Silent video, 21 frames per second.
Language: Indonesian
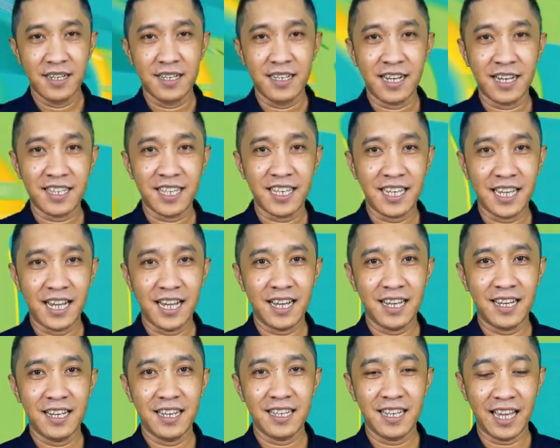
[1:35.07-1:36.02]
Yang
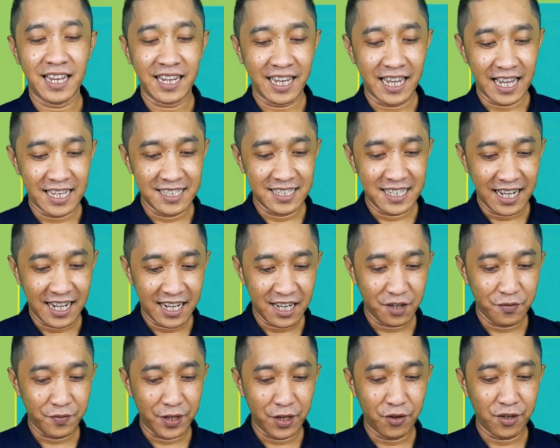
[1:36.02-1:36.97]
ketiga, dari Azhar
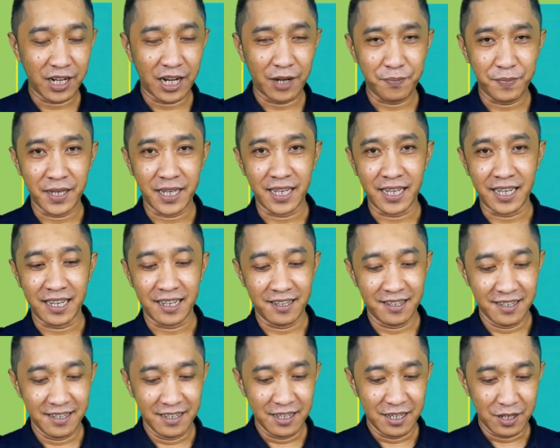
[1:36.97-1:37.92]
Videografi.
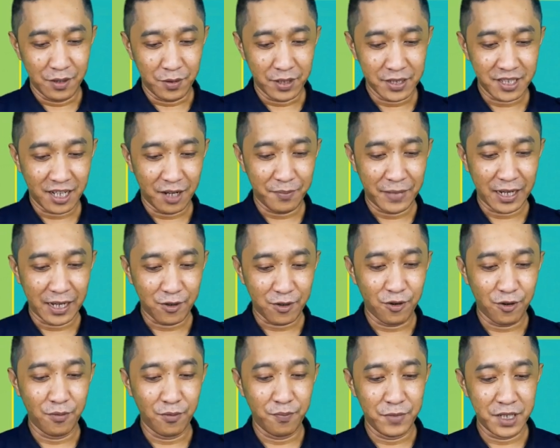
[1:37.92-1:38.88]

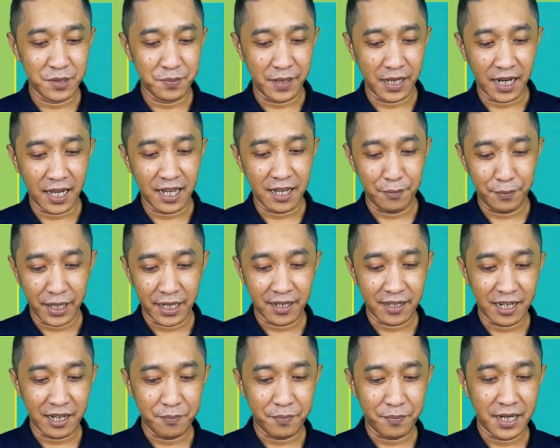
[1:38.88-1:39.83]
Wassalamualaikum, Bismillah, Min
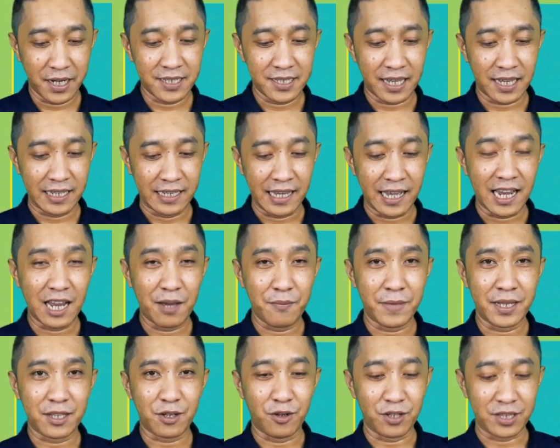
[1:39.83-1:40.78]
kenapa di saya
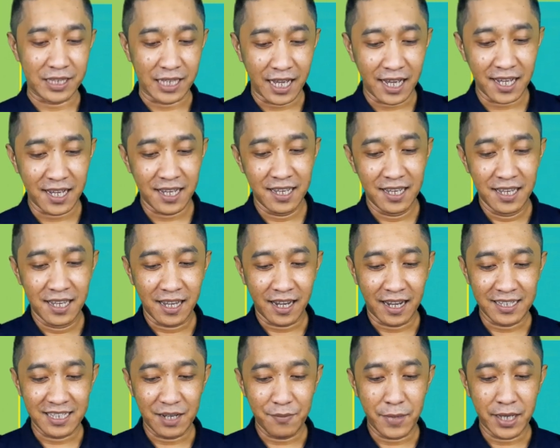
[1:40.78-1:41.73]
alamat kota,
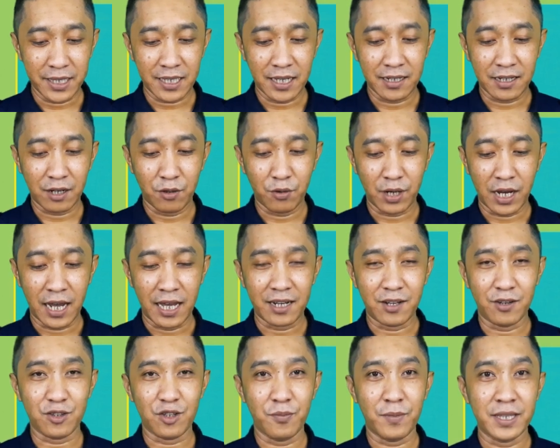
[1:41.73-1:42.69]
kecamatan, kelurahan
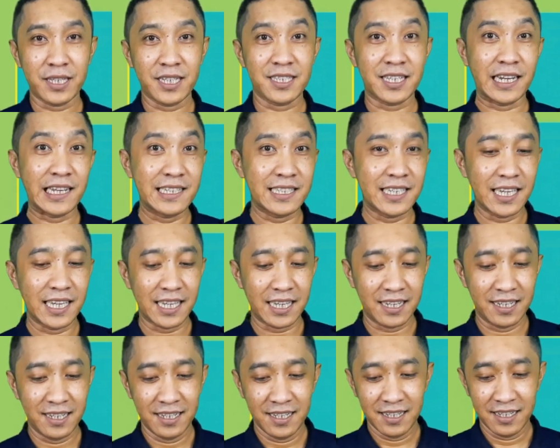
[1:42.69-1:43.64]
otomatis terisi?
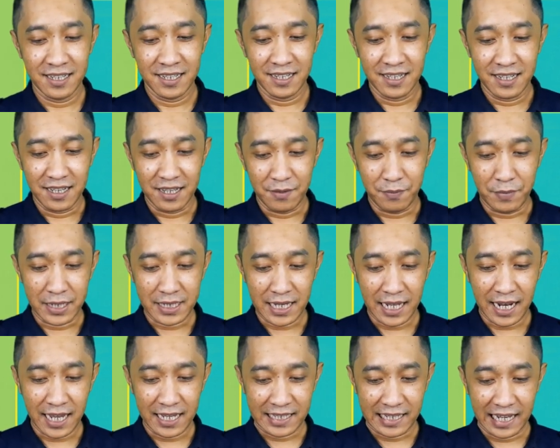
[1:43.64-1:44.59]

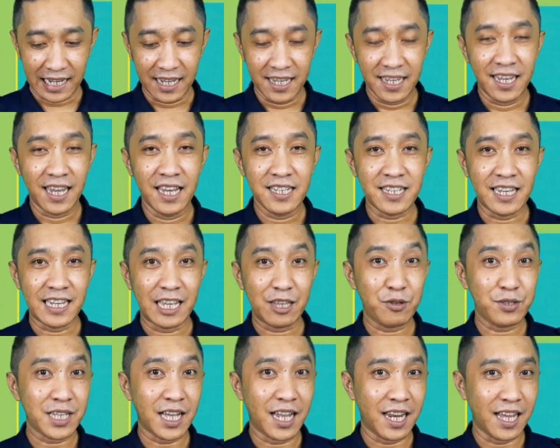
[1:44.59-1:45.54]
Masalahnya, isinya
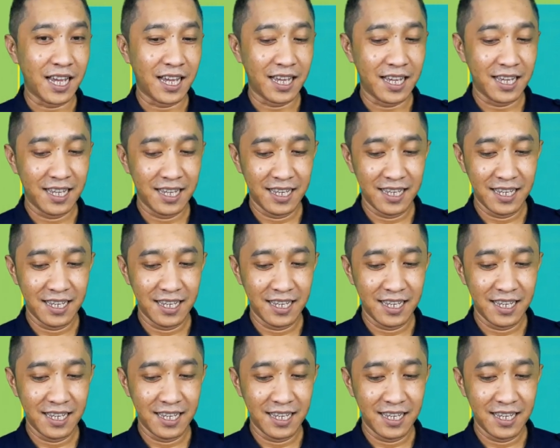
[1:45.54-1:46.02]
itu salah.